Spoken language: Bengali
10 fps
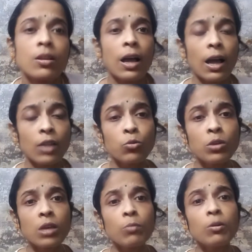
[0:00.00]
আর তুই
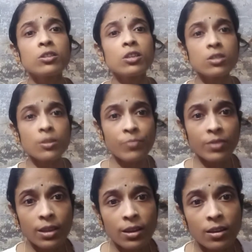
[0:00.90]
কি বলছিস
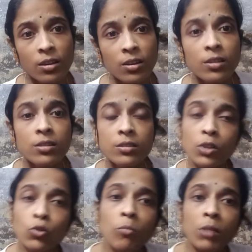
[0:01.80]
যে
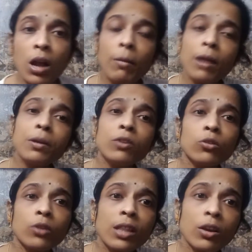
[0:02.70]
তোমরা আমার
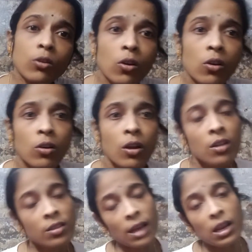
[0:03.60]
ভিডিওটা দেখো
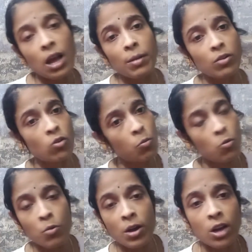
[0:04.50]
তাহলে আমার খুব
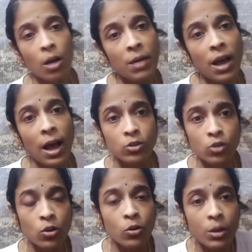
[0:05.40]
উপকার হবে হাত
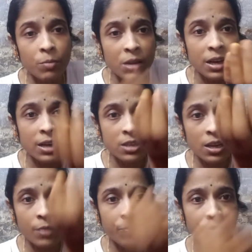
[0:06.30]
জড়ো করে ভিক্ষা চেয়ে
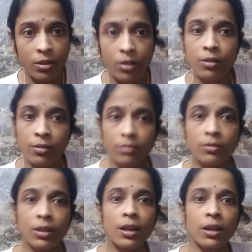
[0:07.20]

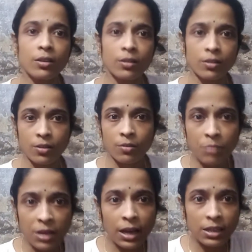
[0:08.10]
তাই না
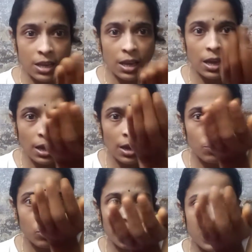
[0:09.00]
ভিক্ষা চেয়ে এরকম
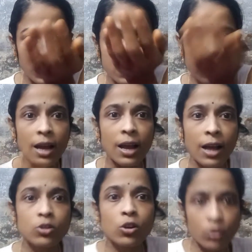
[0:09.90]
করে ভিক্ষা চেয়ে আর হাত
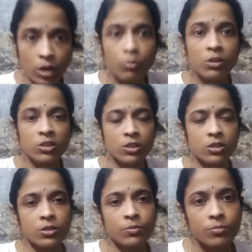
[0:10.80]
জড়ো করে বলছিস
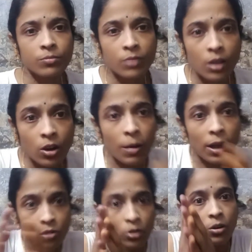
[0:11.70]
এরকম হাত
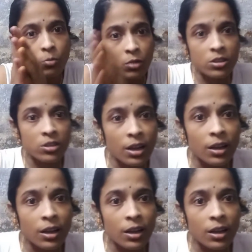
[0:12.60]
জড়ো করে বলছিস না